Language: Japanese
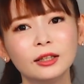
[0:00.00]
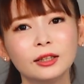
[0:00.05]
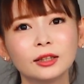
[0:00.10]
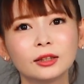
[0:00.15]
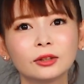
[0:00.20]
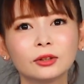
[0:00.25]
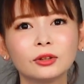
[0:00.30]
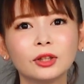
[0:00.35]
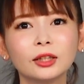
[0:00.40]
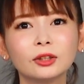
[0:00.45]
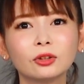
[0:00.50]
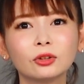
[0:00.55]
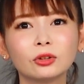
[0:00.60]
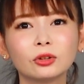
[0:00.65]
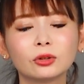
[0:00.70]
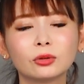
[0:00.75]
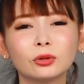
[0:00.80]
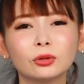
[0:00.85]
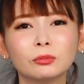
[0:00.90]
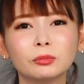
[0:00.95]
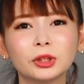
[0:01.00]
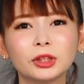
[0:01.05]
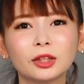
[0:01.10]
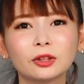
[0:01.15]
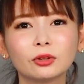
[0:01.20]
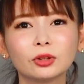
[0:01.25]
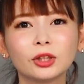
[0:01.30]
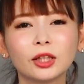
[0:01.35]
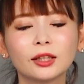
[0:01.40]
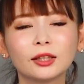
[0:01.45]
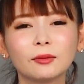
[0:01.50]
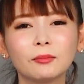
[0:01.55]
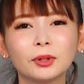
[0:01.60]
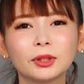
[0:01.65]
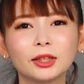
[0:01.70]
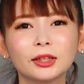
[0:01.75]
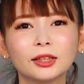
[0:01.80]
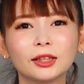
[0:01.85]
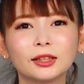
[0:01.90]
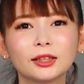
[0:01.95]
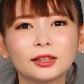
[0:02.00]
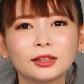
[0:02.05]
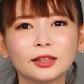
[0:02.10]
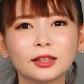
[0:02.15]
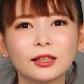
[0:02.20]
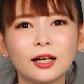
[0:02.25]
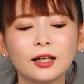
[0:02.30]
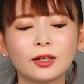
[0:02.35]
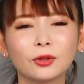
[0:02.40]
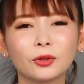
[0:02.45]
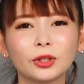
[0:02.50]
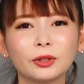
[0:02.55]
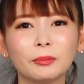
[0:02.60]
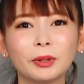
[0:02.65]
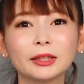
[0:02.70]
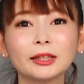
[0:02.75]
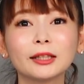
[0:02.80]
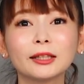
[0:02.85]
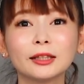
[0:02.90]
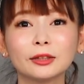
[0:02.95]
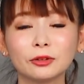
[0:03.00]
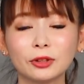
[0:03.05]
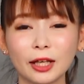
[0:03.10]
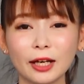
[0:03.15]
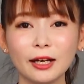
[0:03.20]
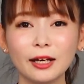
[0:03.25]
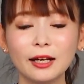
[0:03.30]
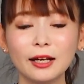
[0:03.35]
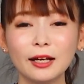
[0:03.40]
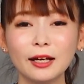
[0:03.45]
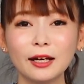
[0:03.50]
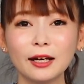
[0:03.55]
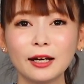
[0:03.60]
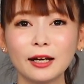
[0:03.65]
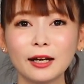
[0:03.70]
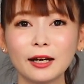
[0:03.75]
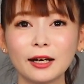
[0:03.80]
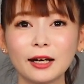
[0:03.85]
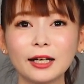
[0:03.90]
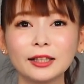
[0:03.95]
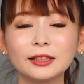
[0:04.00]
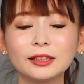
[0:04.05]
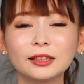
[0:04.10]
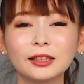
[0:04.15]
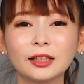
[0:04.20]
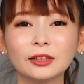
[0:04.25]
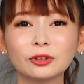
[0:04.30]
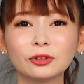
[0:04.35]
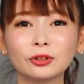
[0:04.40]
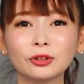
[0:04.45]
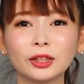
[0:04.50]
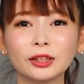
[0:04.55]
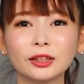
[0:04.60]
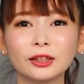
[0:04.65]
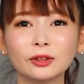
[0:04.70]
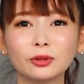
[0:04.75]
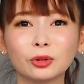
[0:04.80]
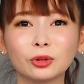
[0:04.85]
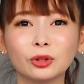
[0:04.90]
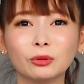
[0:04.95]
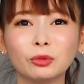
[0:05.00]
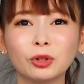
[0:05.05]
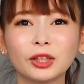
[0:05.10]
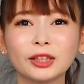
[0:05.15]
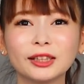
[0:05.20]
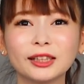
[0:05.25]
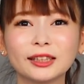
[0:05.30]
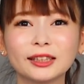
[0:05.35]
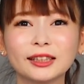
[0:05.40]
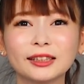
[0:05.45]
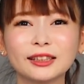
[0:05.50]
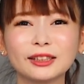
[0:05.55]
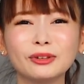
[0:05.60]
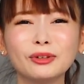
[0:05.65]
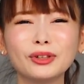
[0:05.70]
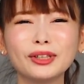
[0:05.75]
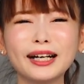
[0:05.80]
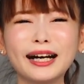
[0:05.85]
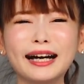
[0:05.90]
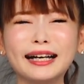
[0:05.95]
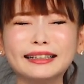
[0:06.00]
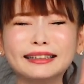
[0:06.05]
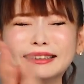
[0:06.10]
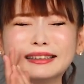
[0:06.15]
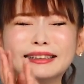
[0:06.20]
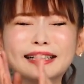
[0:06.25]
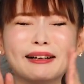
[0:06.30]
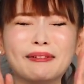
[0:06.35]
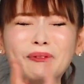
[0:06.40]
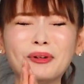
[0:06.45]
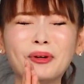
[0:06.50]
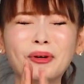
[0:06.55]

でその後のこう美里さんがまた出てきてかっこいい、まさかのね家事さんとの間に子供ができててよかった、